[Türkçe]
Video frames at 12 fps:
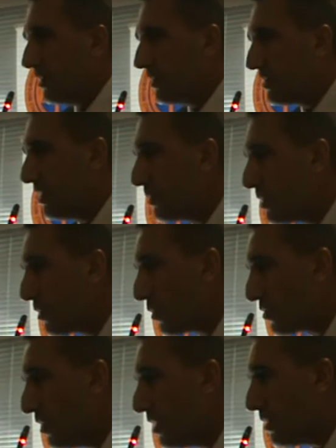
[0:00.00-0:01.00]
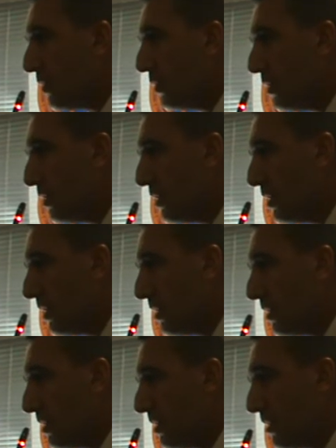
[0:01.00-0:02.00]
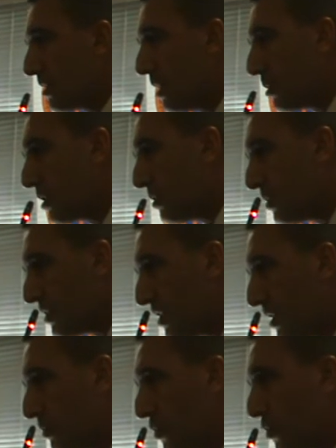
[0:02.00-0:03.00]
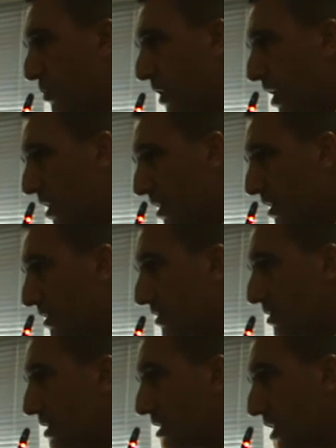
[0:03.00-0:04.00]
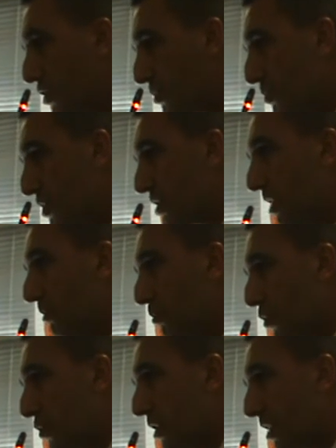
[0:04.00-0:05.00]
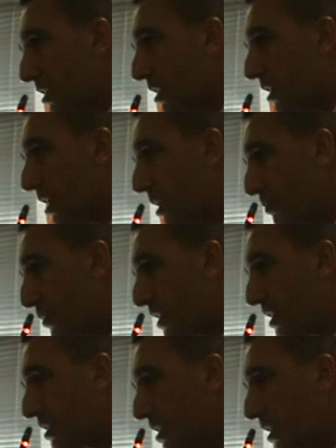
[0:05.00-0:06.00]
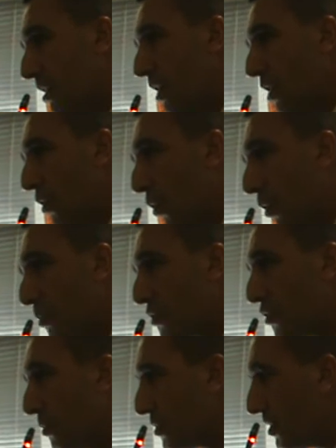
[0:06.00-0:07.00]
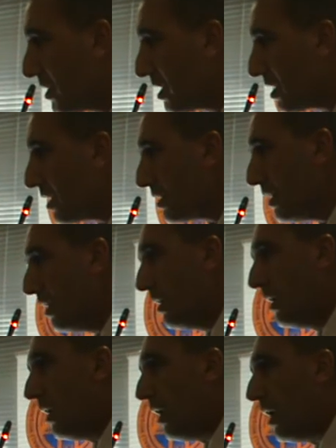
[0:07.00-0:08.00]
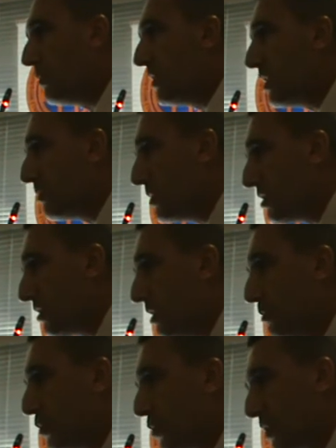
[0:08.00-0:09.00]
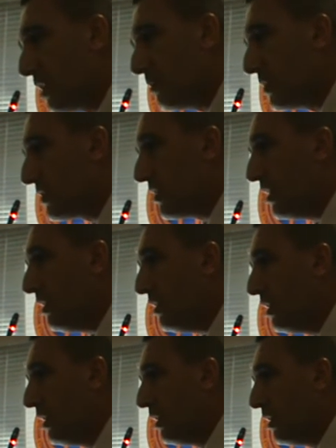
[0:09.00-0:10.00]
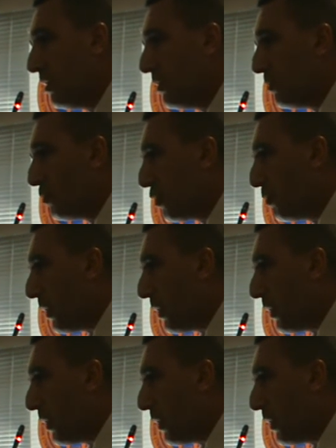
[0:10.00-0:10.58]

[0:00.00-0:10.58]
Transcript: Sevgili dostlar, tabii ki bizler büyük bir aileyiz. Geçmişten bugüne kadar hep birlikte omuz omuza vererek abilerimizle, büyüklerimizle bu